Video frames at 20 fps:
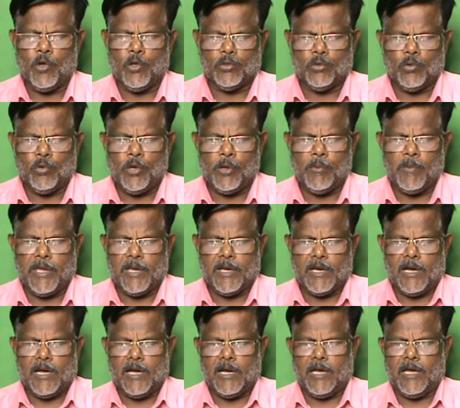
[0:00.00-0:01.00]

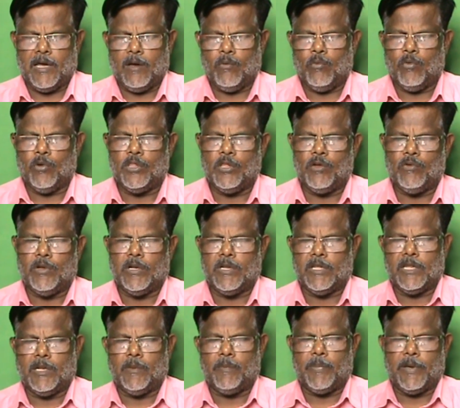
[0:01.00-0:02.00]
தூய்மைக்காக உறுதியுடன்
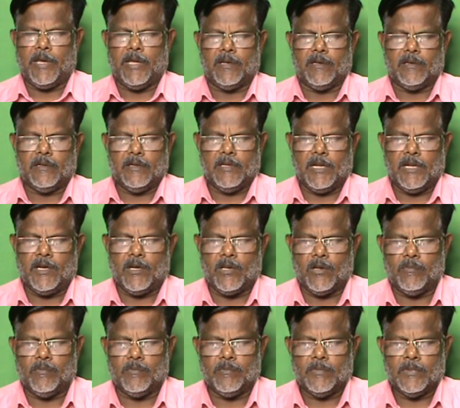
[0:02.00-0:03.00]
இருப்பேன்
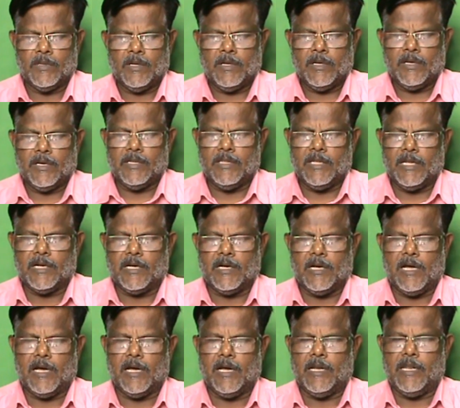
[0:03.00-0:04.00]
என்றும்
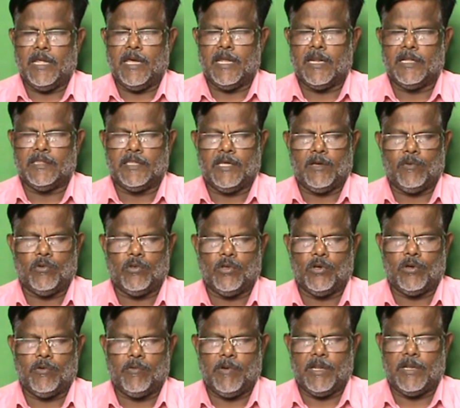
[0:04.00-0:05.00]
இதற்காக நேரத்தை
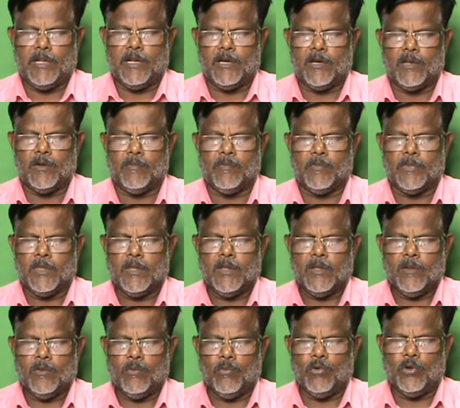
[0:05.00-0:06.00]
ஒதுக்குவேன் என்றும்
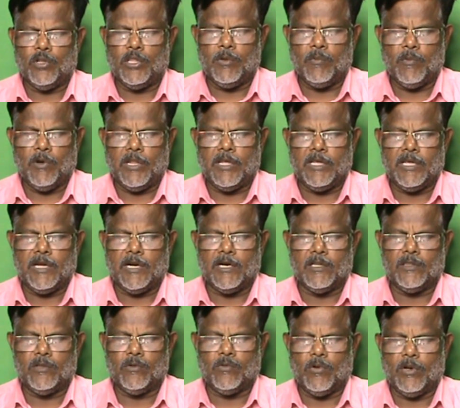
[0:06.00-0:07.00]
உறுதிமொழி
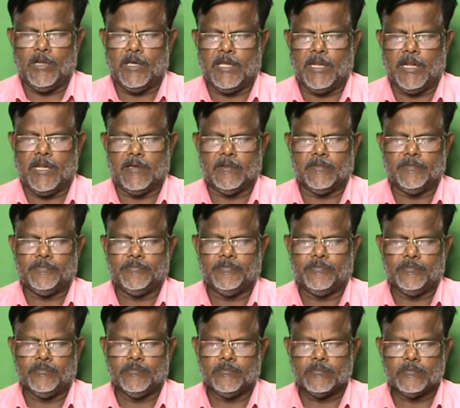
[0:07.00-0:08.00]
எடுத்துக்கொள்கிறேன்
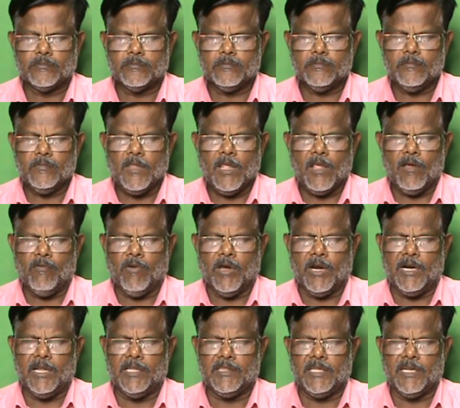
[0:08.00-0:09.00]

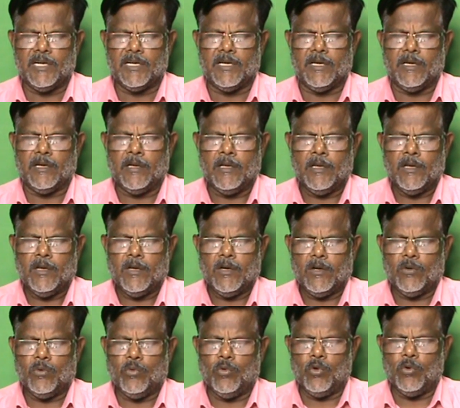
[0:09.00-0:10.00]
வருடத்திற்கு
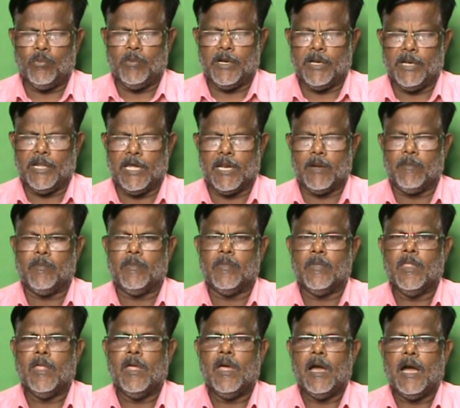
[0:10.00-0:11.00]
நூறு மணி நேரம்
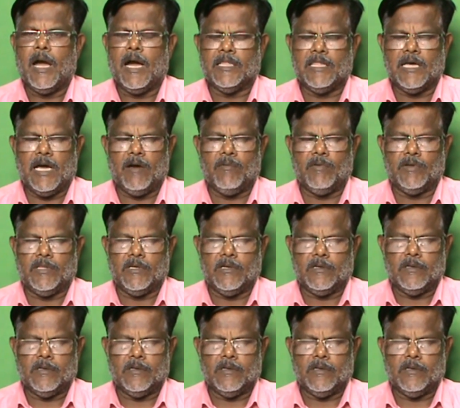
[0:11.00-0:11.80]
அதாவது